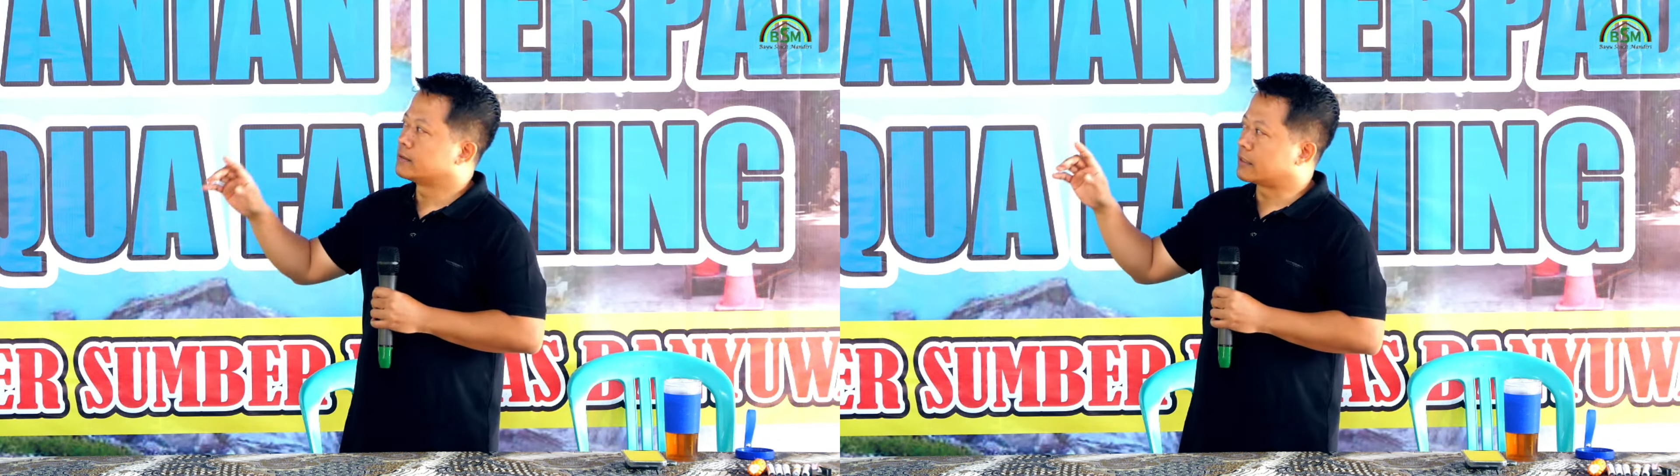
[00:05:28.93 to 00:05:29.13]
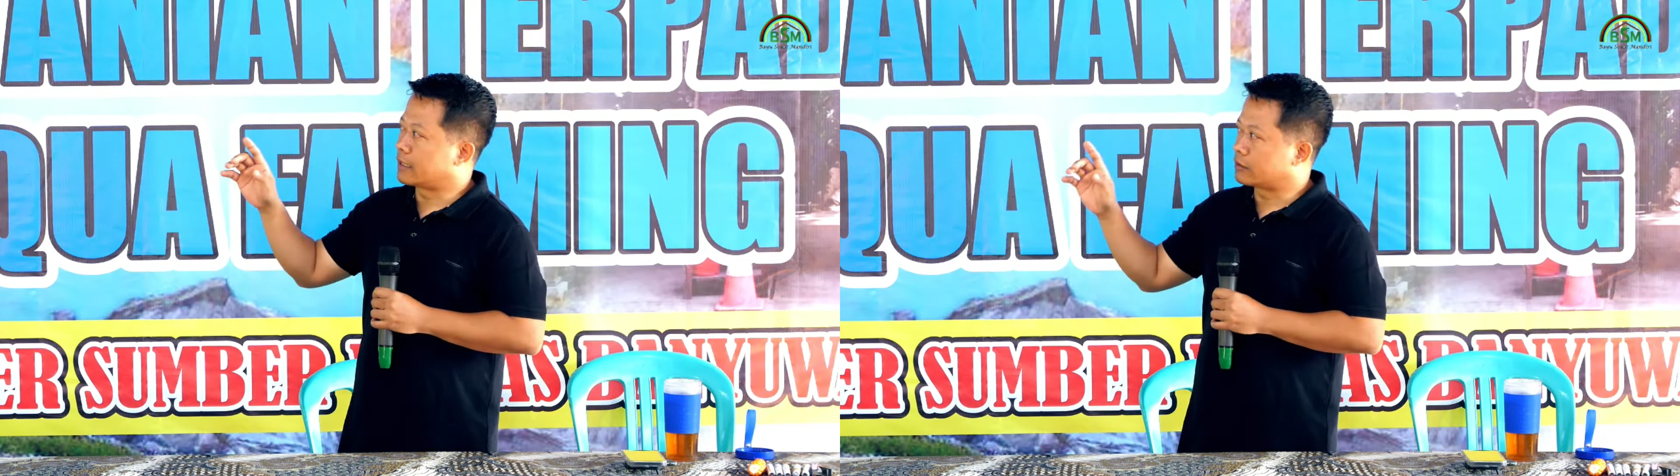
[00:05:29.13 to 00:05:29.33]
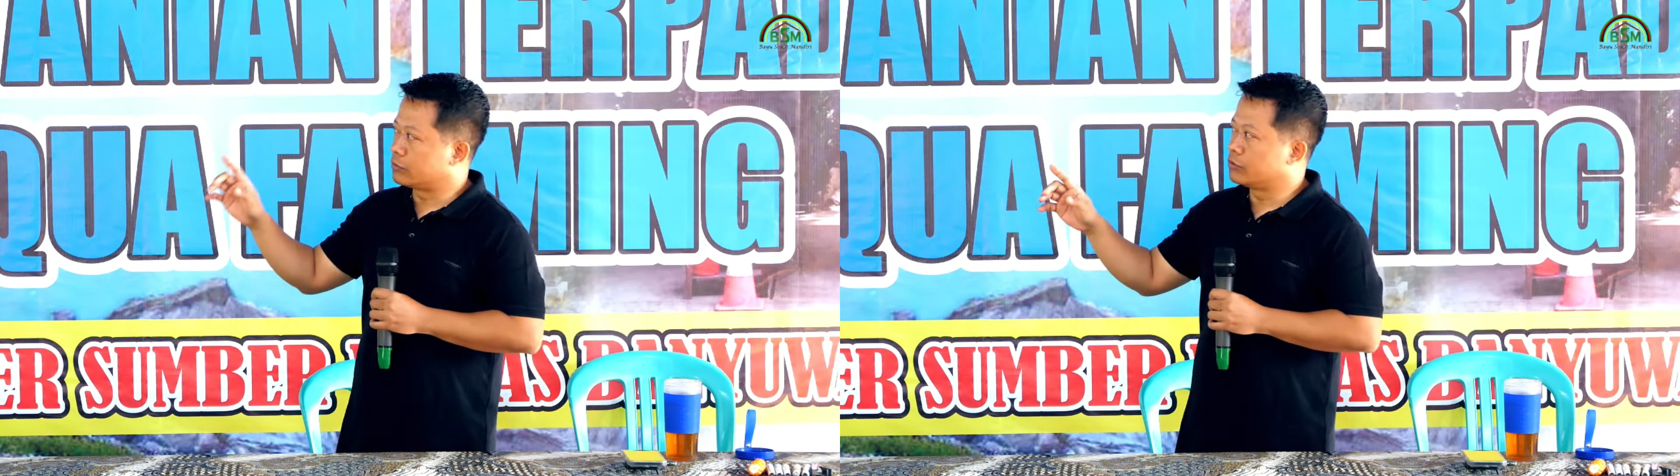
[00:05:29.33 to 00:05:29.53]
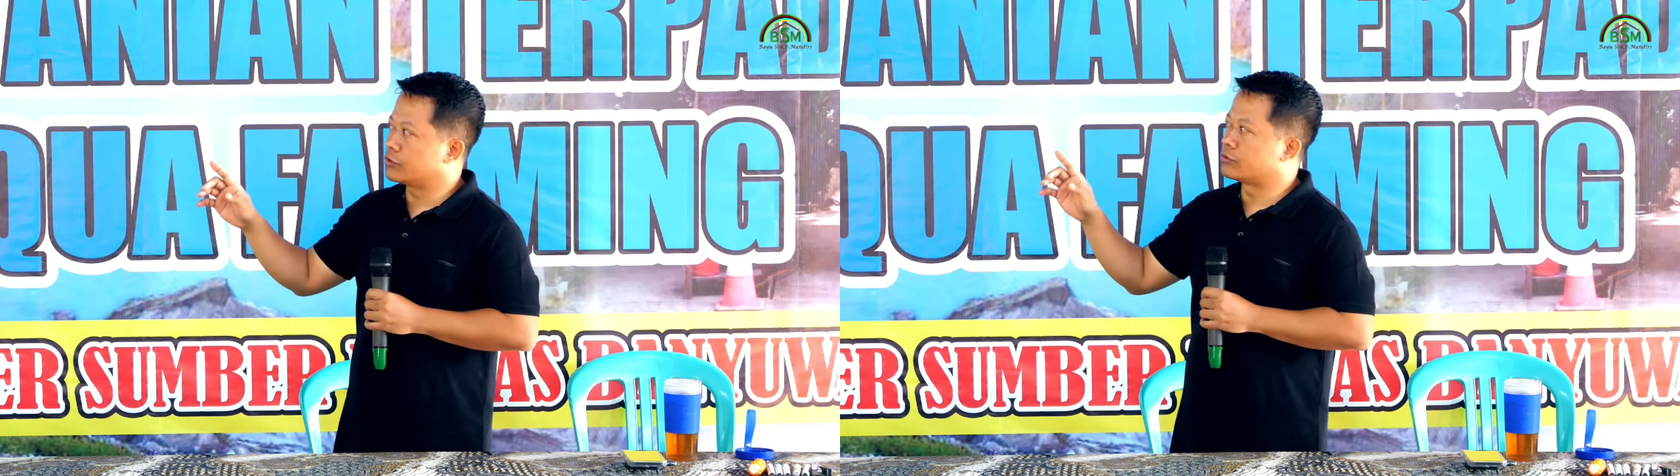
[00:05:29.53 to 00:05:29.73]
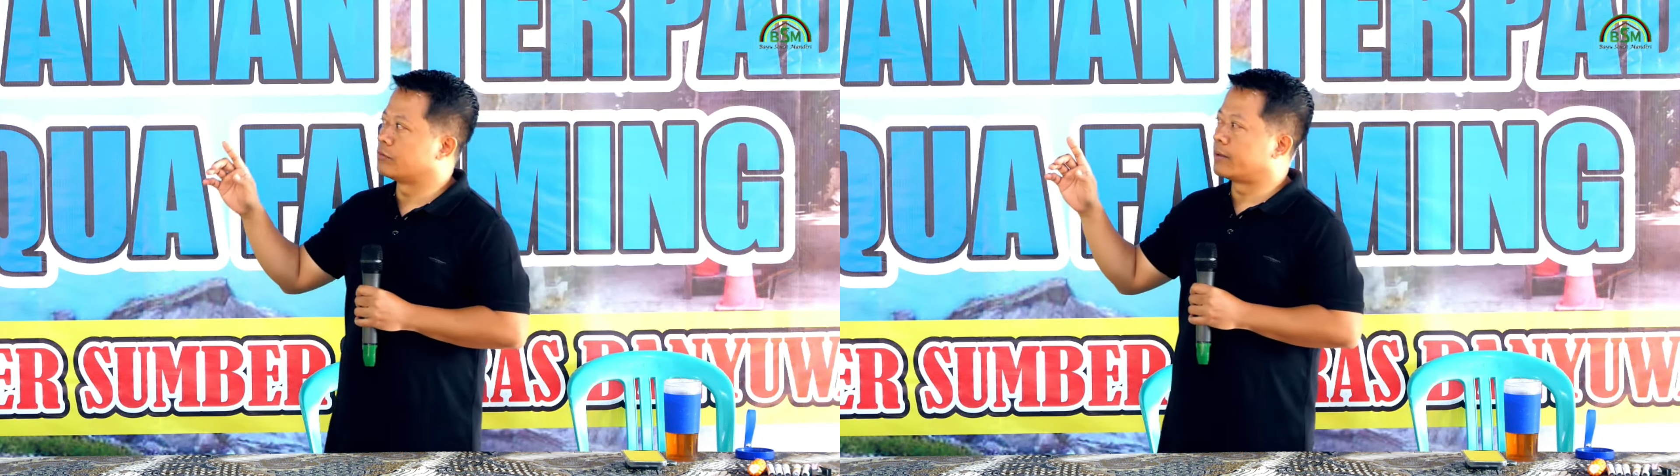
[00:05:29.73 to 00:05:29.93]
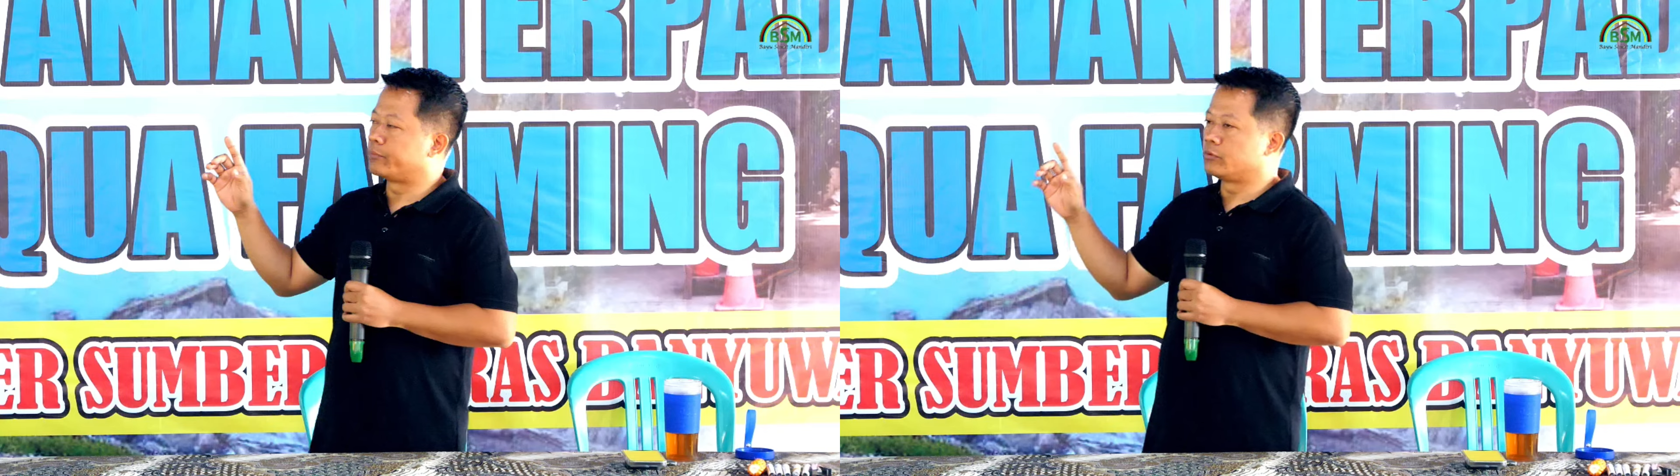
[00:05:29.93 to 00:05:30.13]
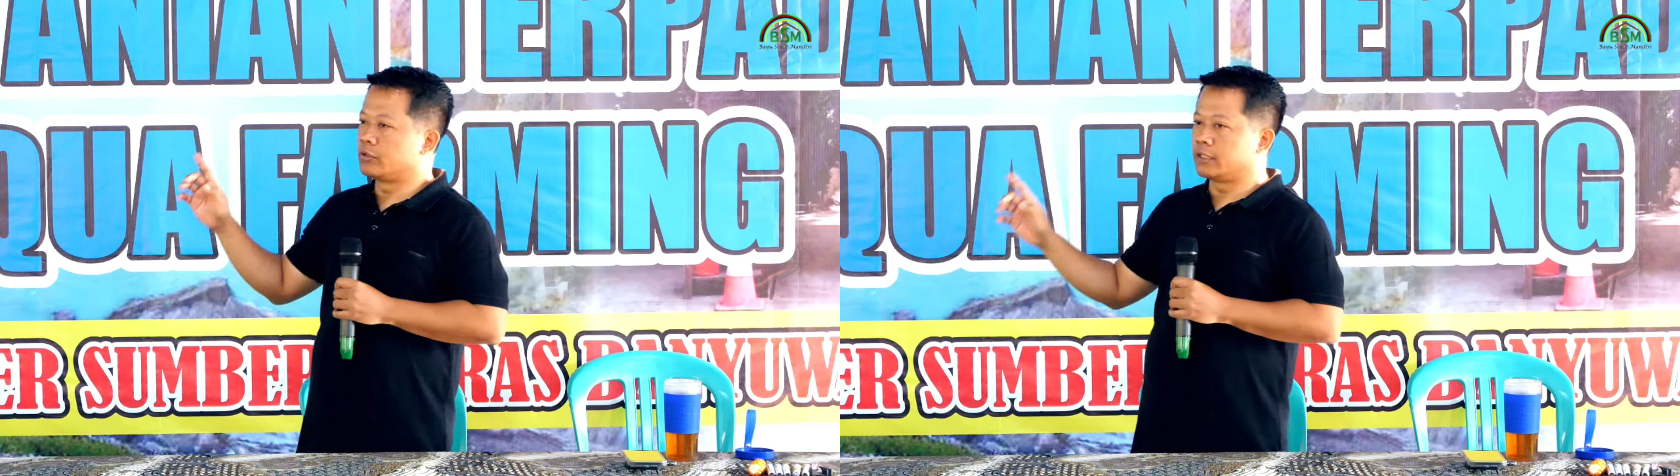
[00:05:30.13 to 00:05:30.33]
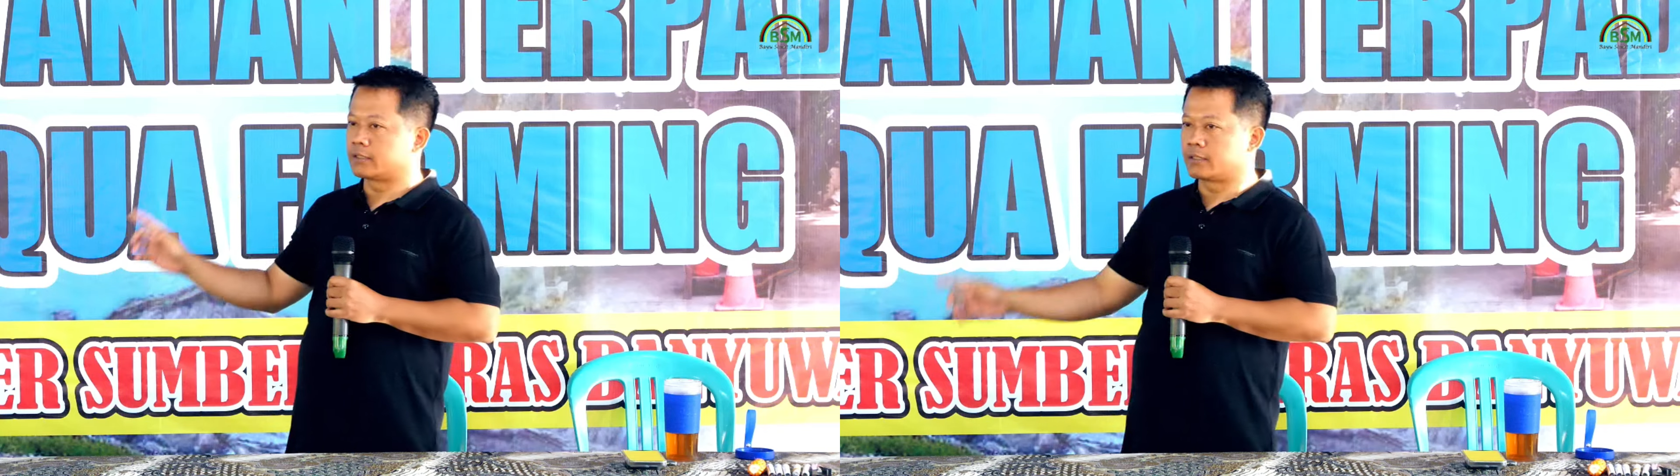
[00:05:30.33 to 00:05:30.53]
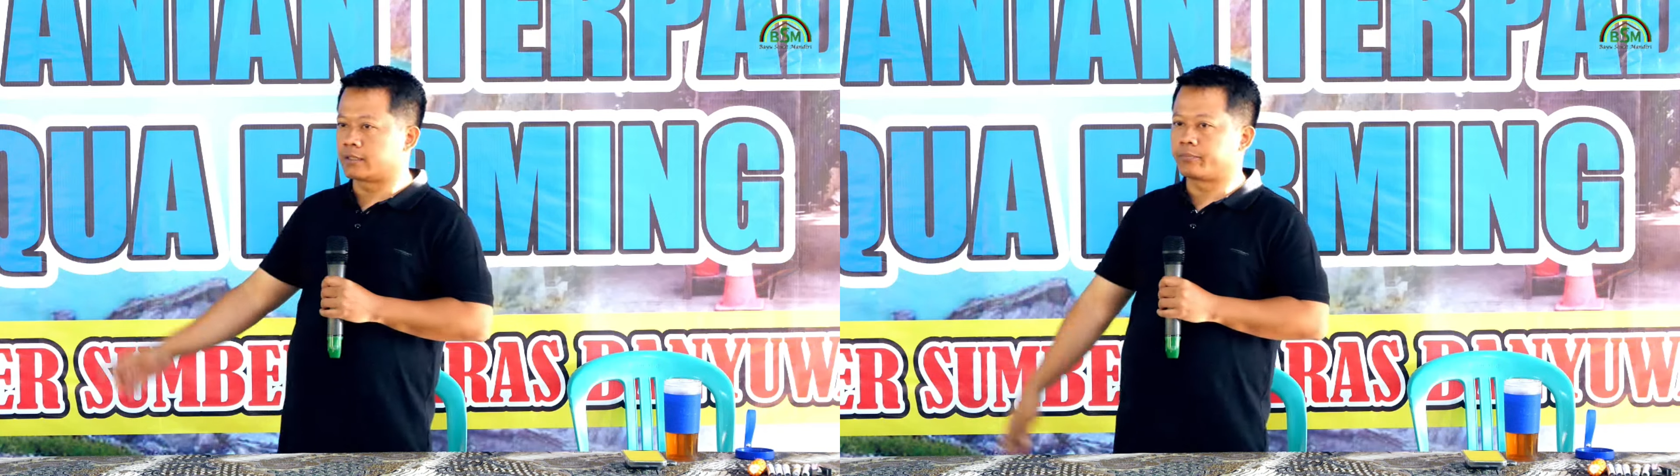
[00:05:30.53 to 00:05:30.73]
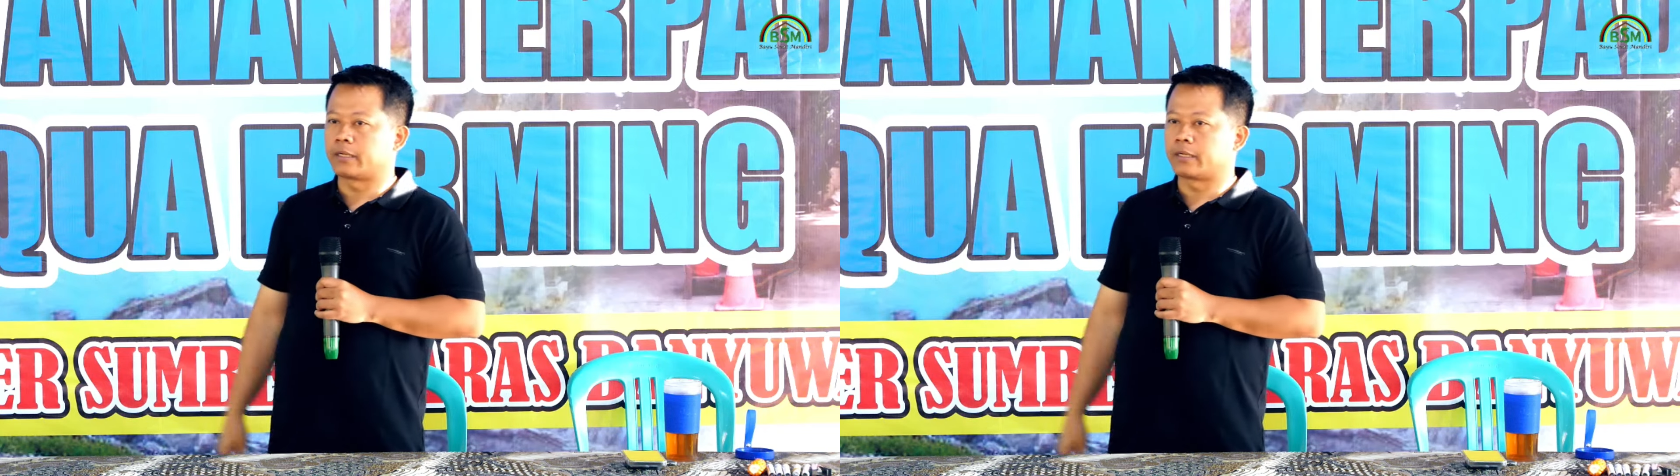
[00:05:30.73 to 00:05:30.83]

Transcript: 120 liter.